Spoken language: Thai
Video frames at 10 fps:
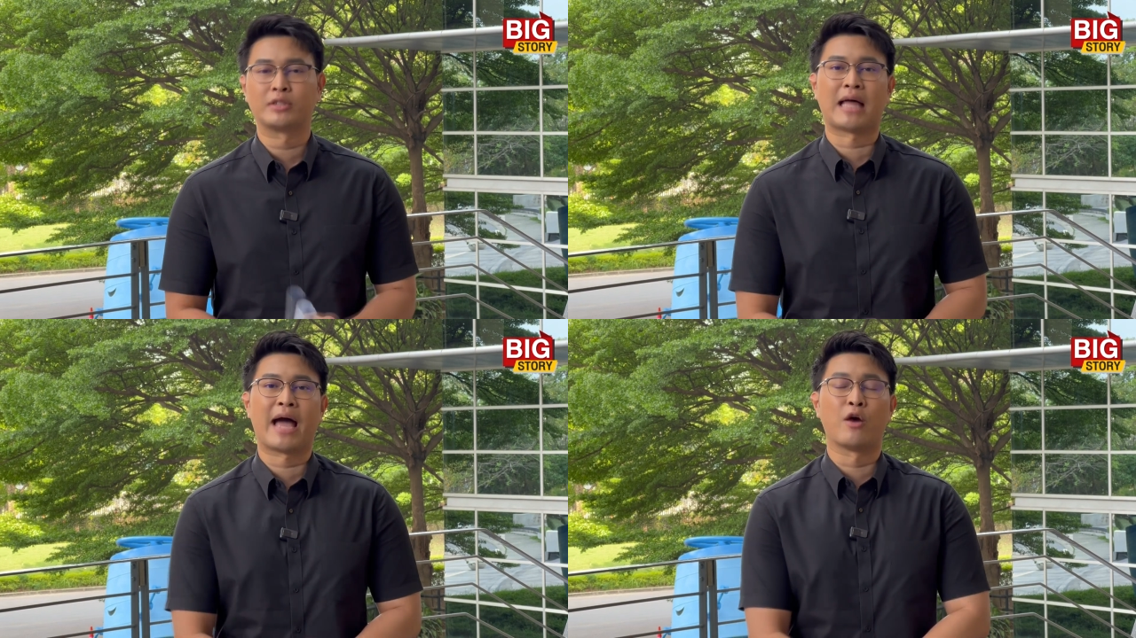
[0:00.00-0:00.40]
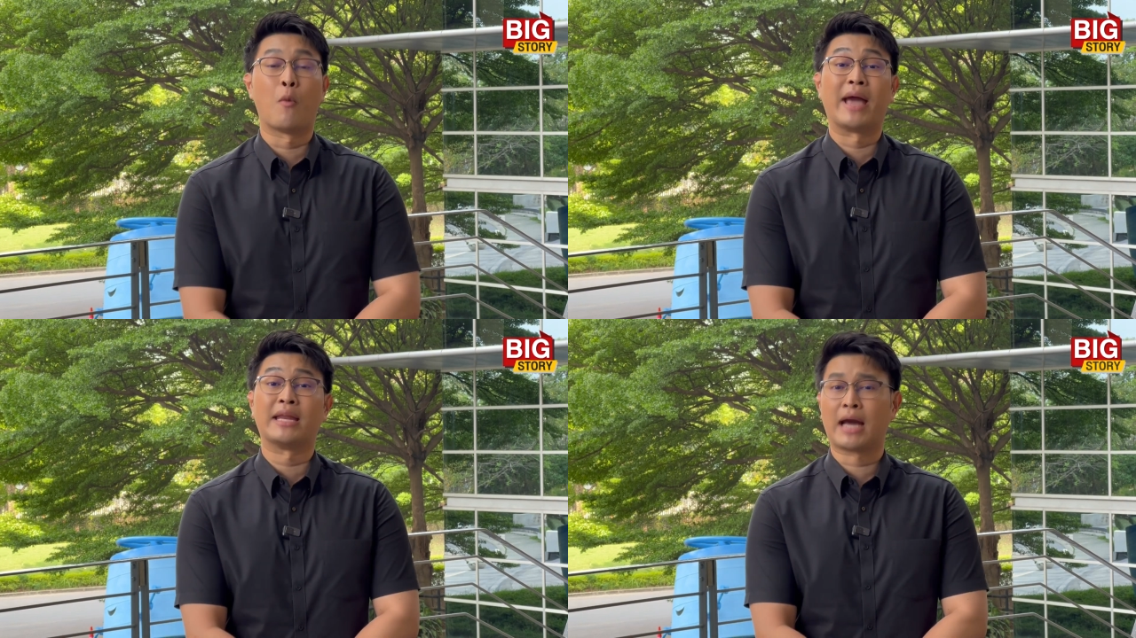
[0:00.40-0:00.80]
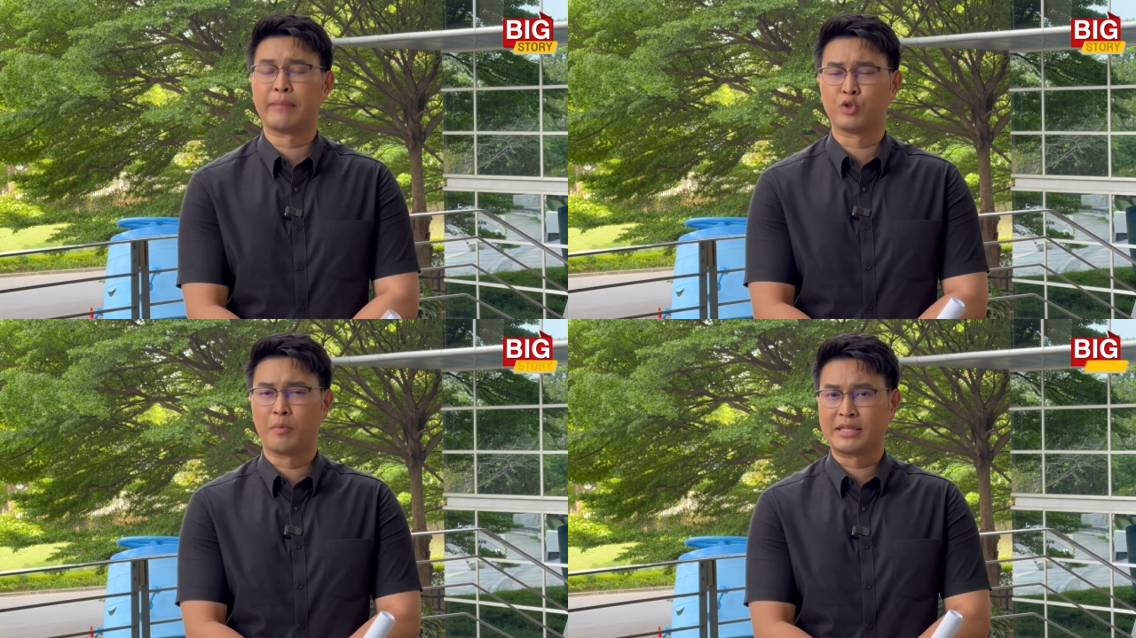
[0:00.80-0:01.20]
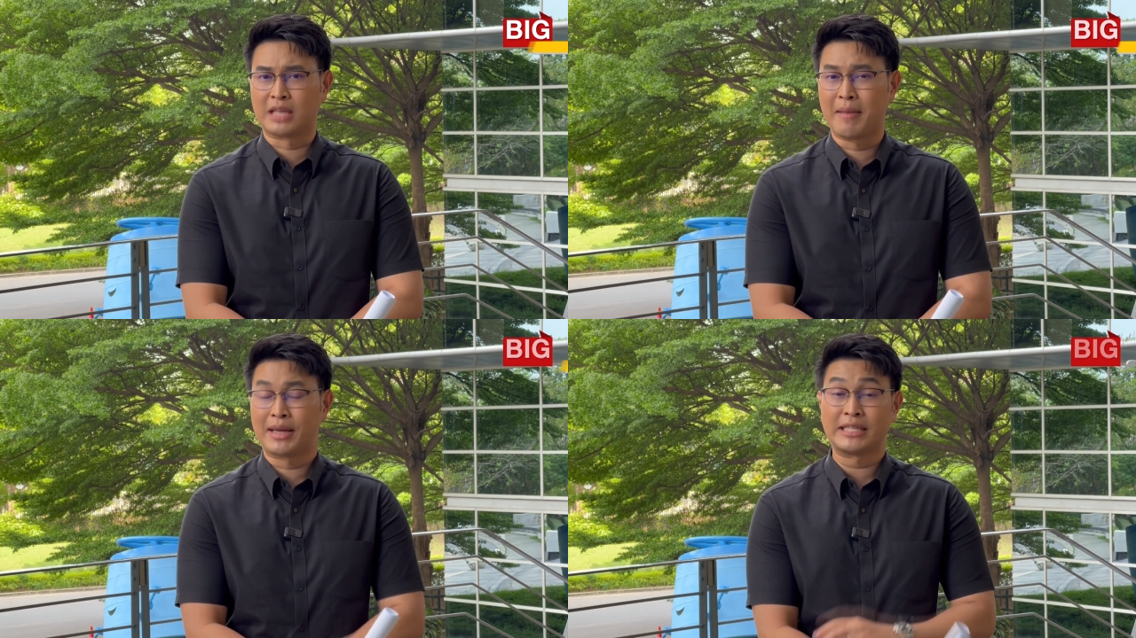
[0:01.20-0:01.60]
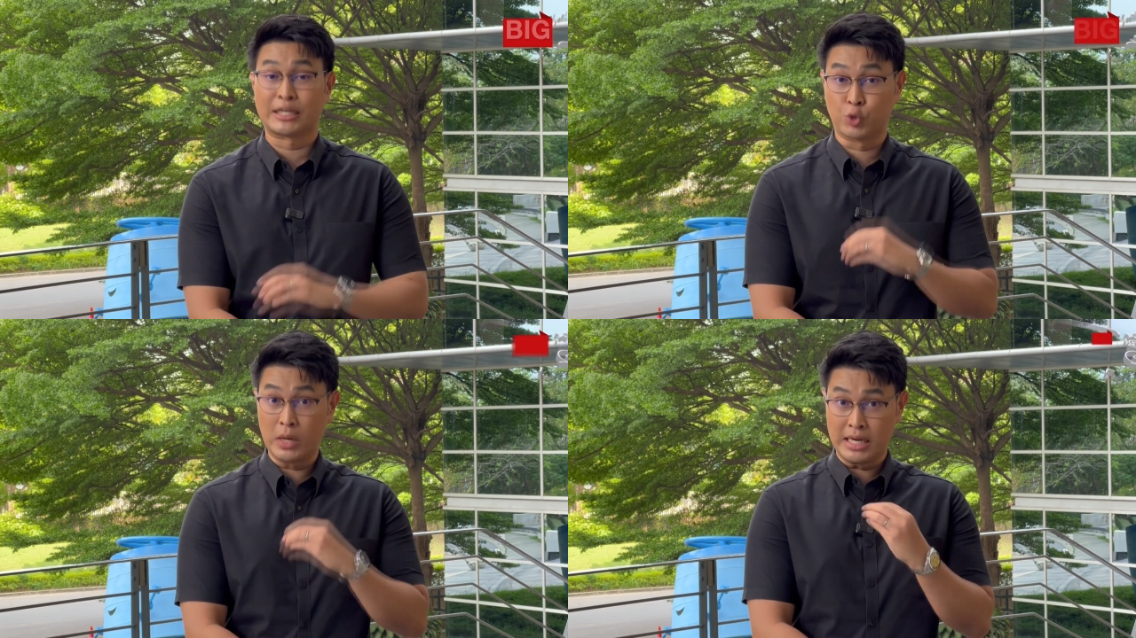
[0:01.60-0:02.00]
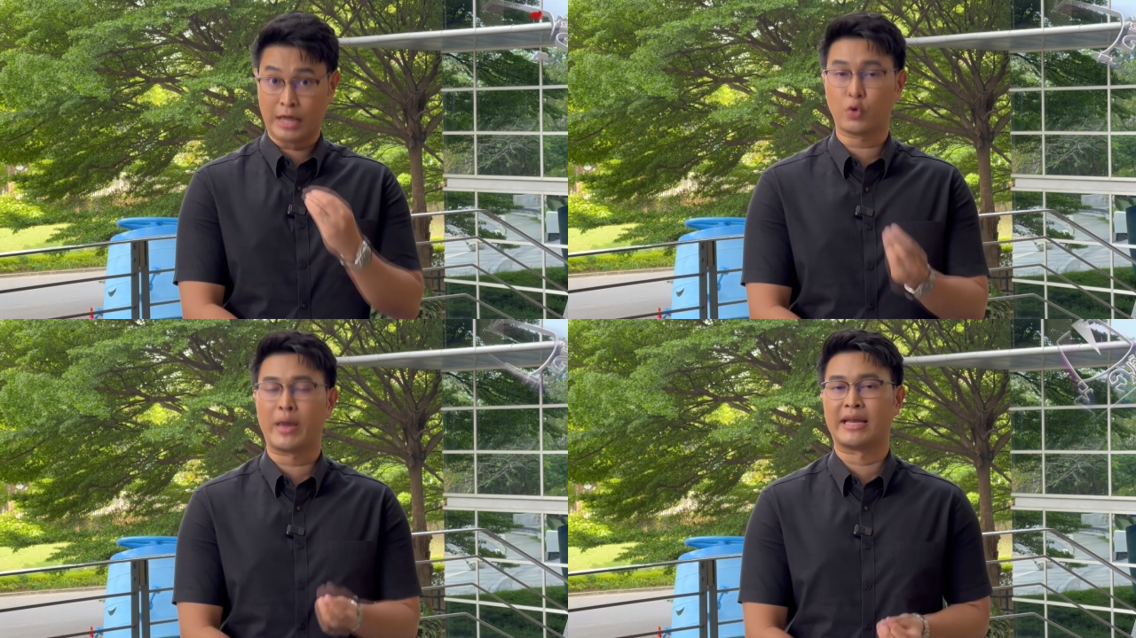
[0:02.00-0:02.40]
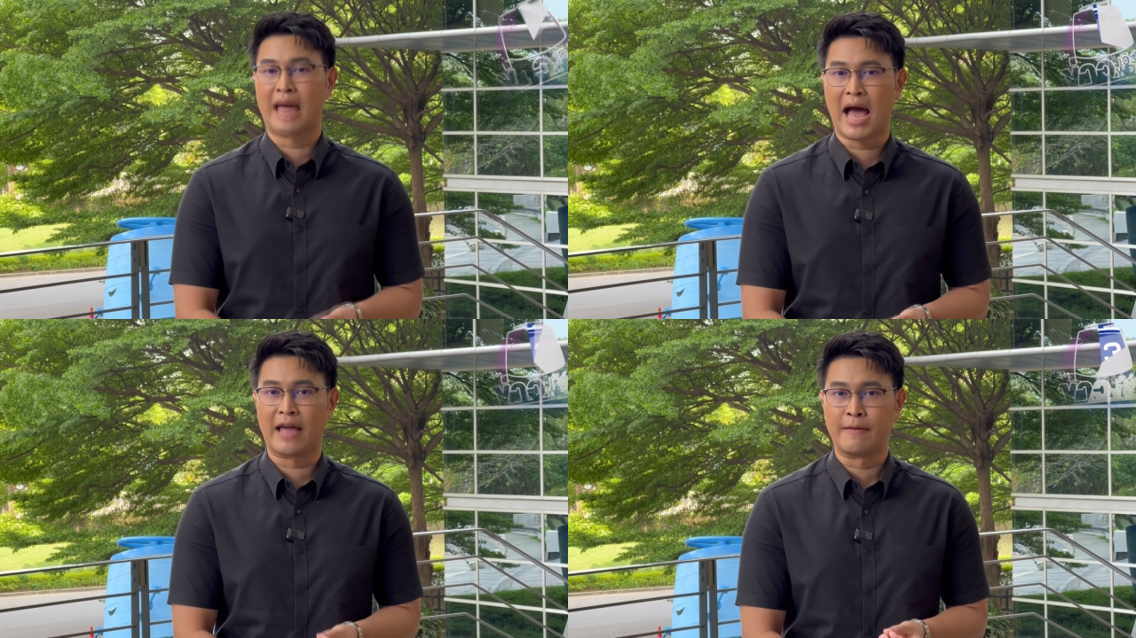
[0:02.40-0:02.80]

ตายเอาไว้นะครับ จนไม่สามารถที่จะช่วยเหลือตัวเองได้